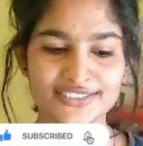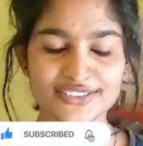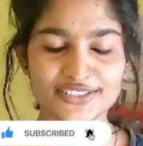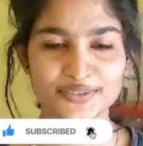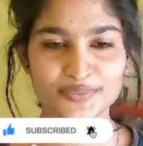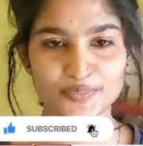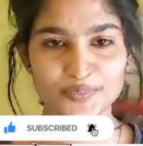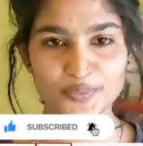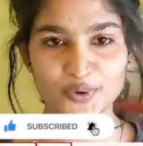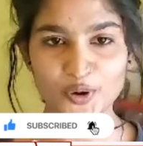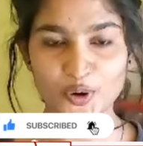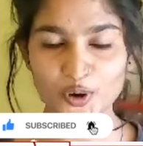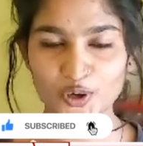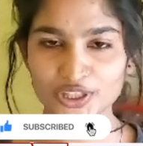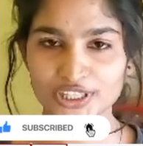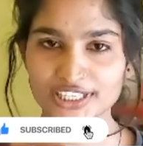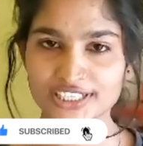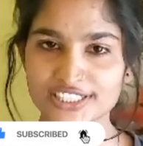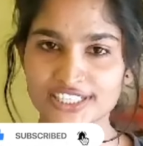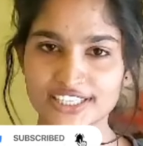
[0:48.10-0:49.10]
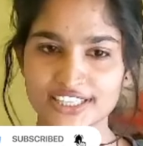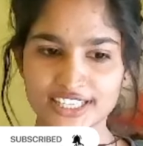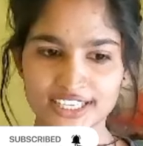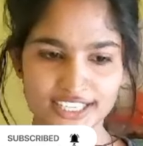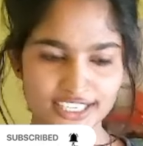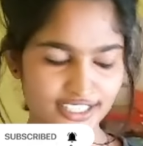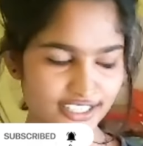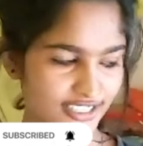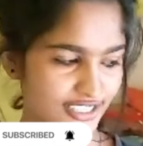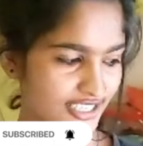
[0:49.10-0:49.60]
जी बहुत अच्छी
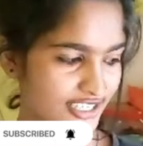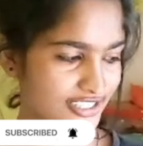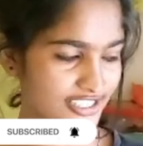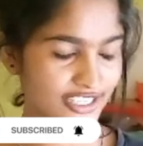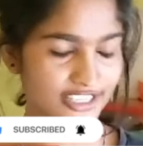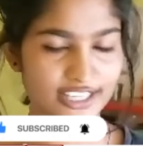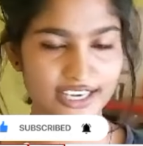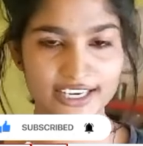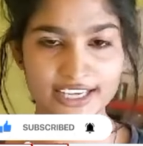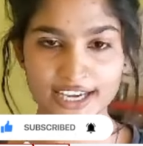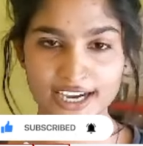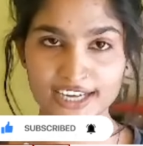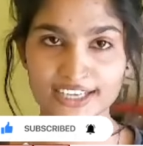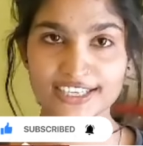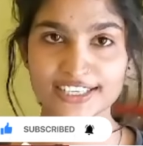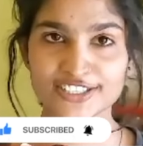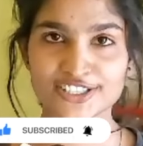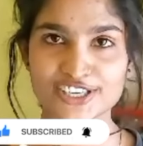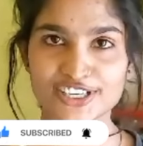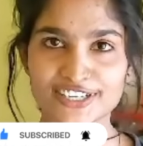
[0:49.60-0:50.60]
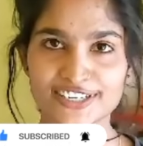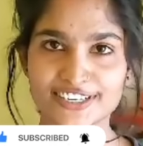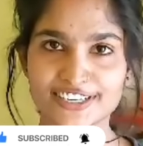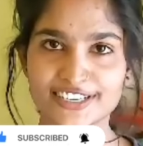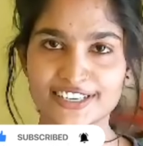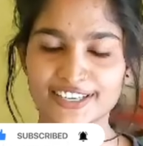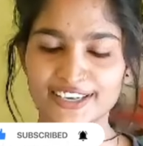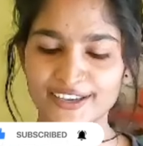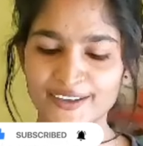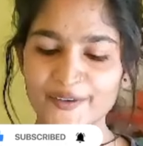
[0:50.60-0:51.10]
तरीके से तैयारियां चल
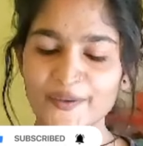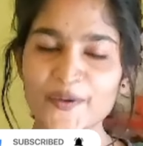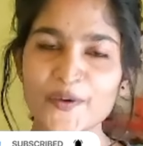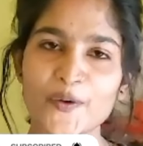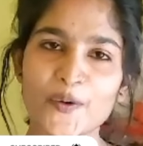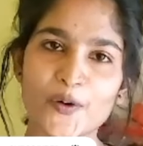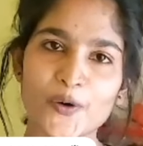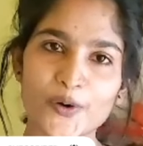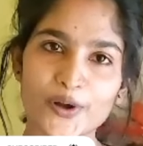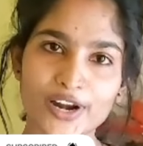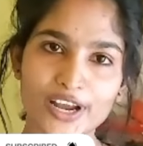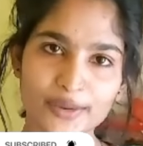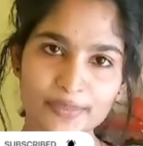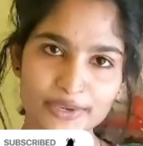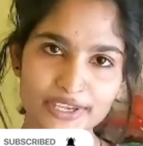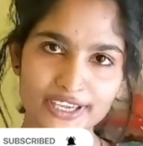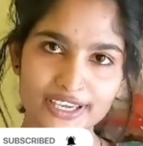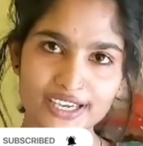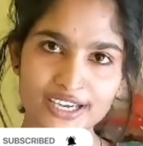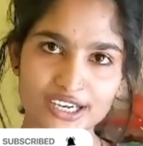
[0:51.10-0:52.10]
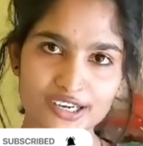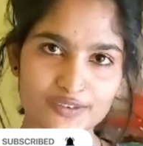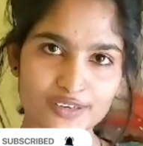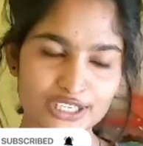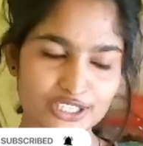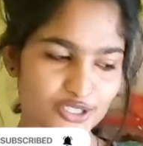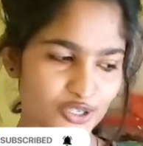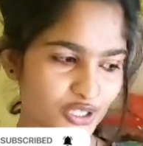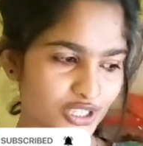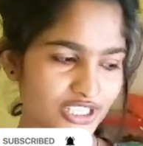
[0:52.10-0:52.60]
रही हैं और अभी
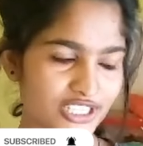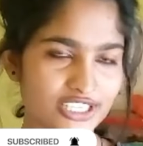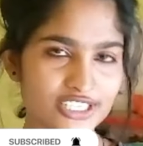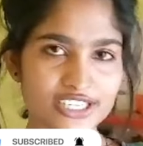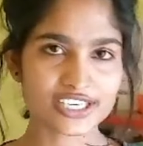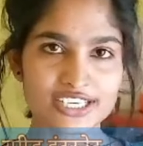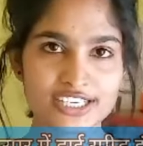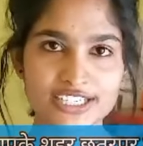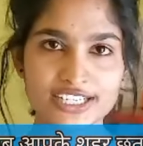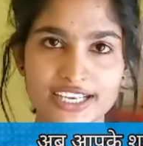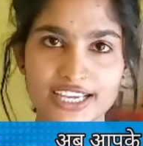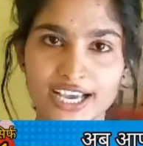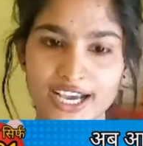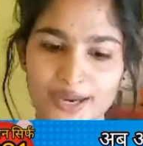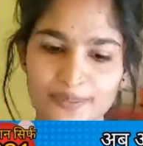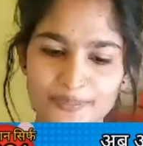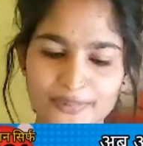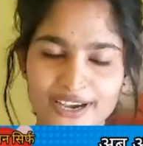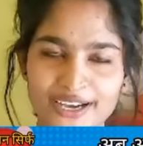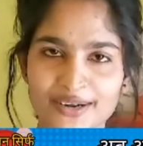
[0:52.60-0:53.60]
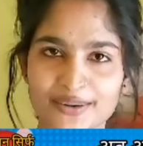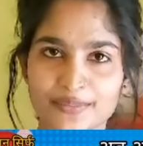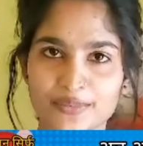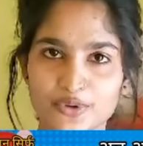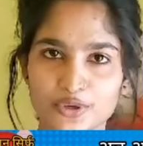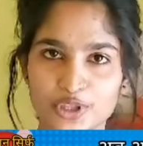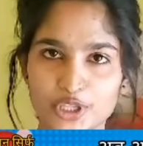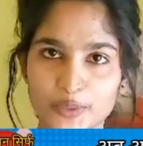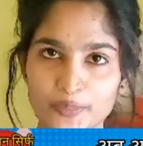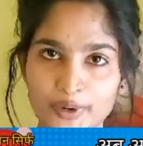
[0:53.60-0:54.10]
करवा चौथ की चल रही है अब कर
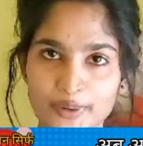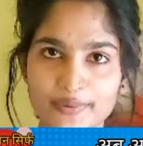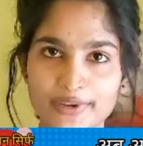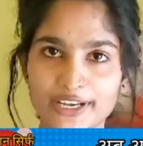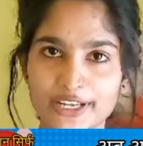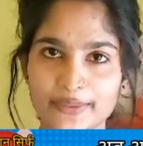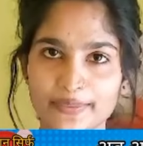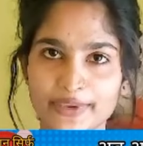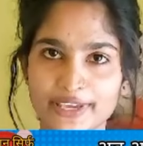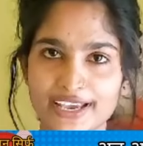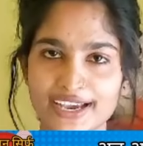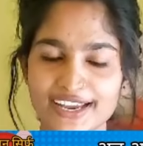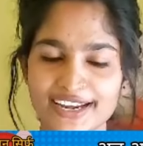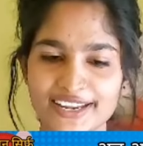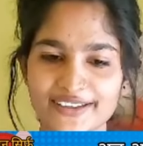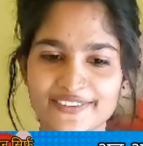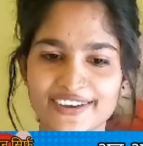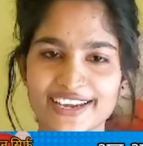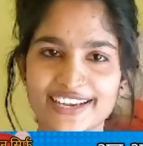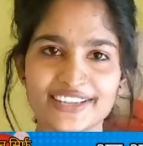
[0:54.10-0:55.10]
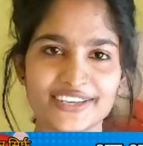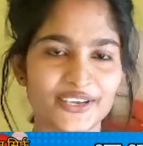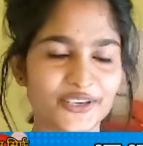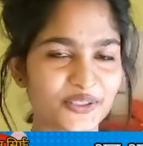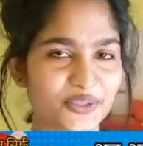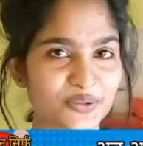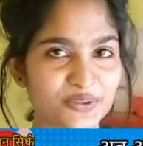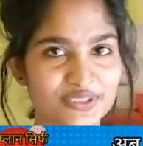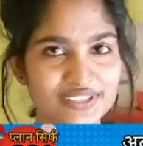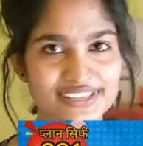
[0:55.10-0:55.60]
वो दीपावली भी आने वाली है
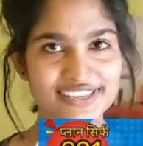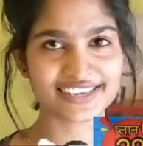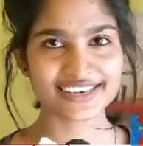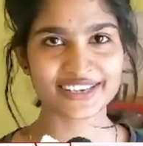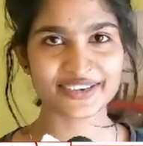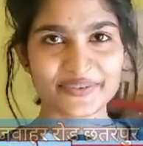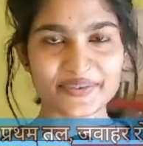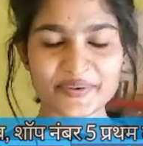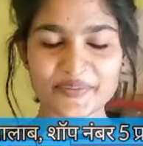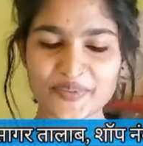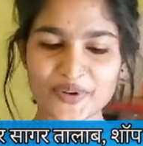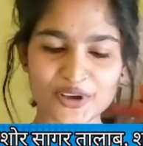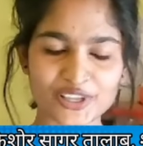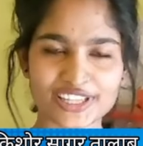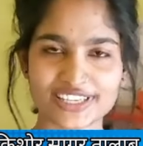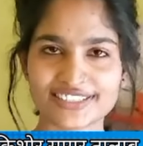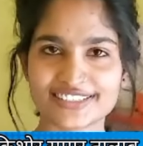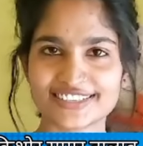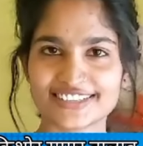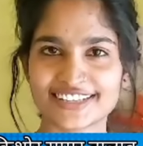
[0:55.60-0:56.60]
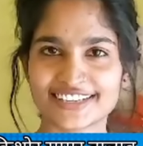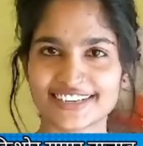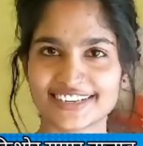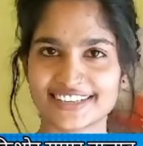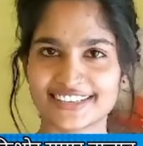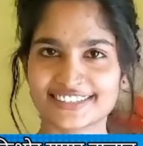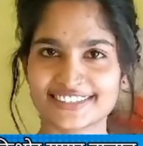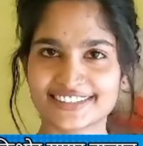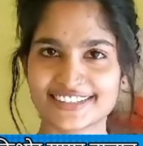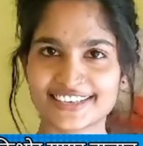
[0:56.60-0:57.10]
तो उसके लिए भी बहुत अच्छी
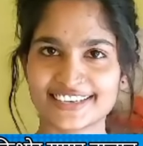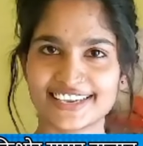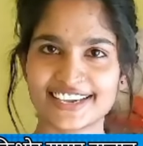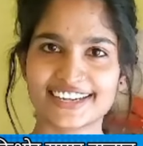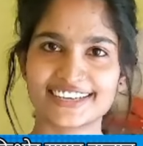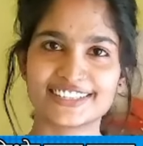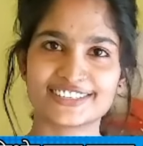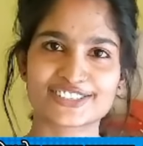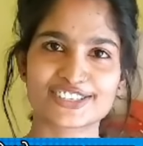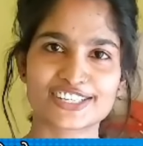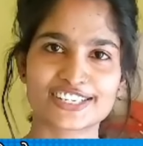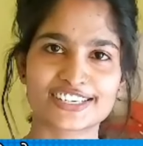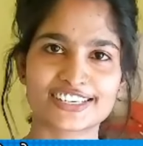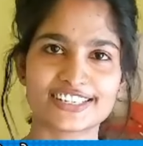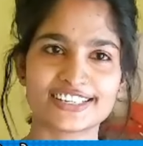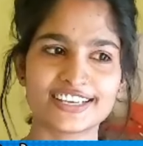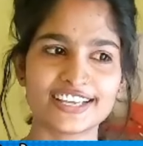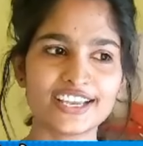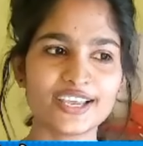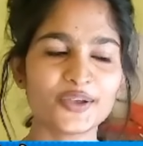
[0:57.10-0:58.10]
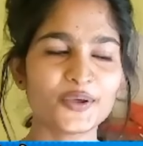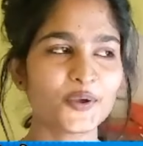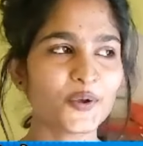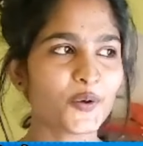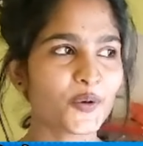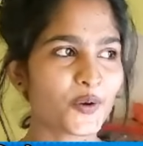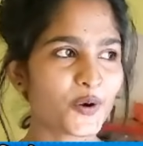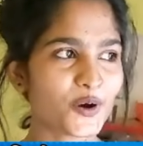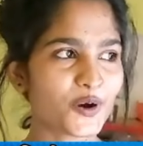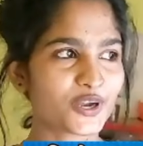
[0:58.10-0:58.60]
तरीके से तैयारियां चल रही हैं
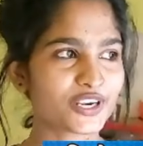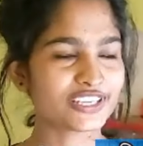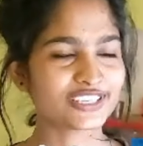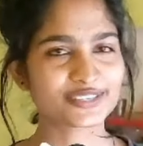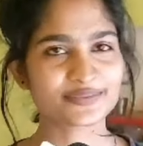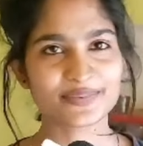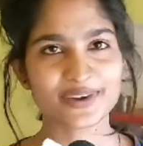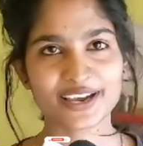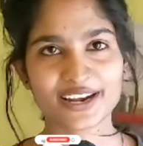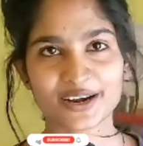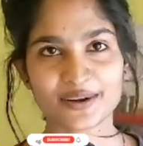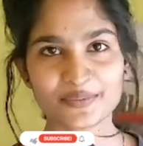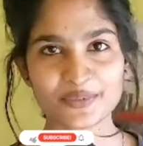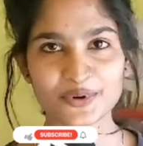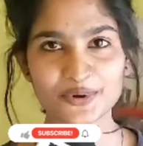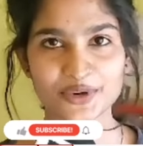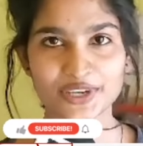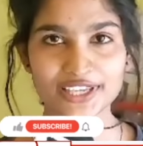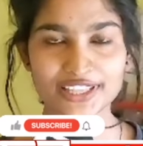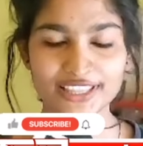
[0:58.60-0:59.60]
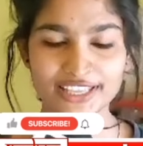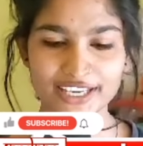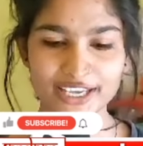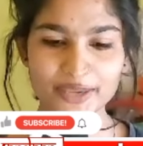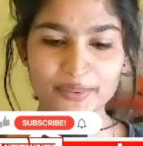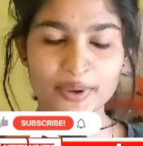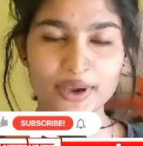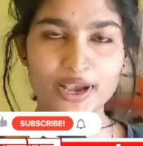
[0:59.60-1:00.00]
और इस बार हम लोग के दिए